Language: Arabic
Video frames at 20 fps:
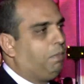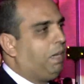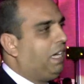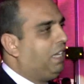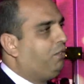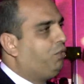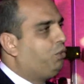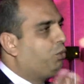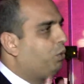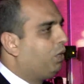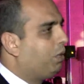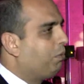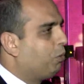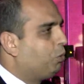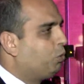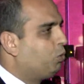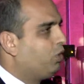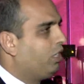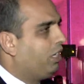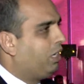بعرفش وين
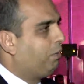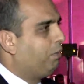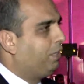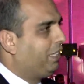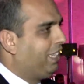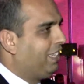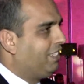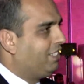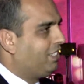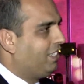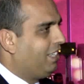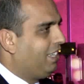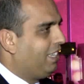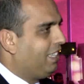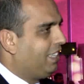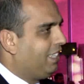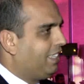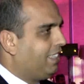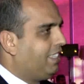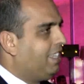موجود الابلكيشن
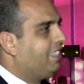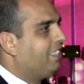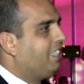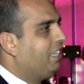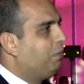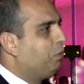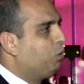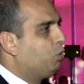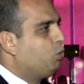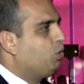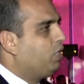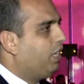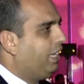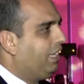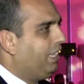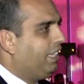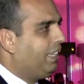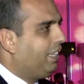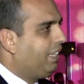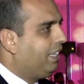هذا الداتا اللي موجوده
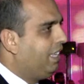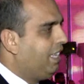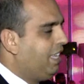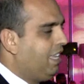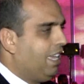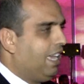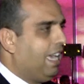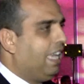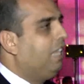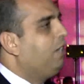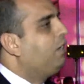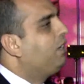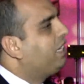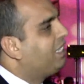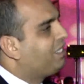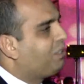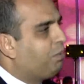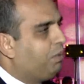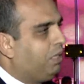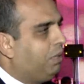عليها هل
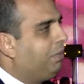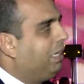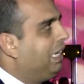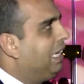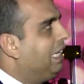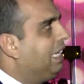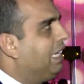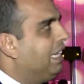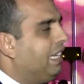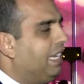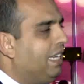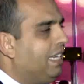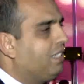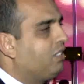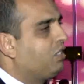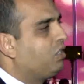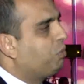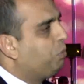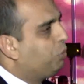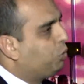الناس بتعمل عليها
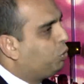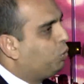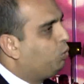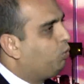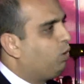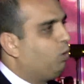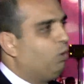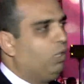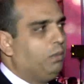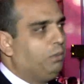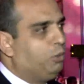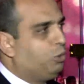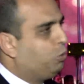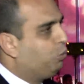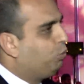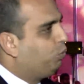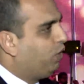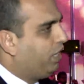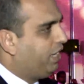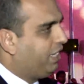اكسس بتشوفها ولا
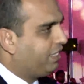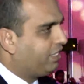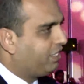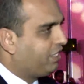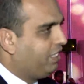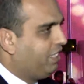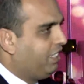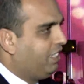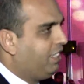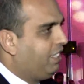بتشوفهاش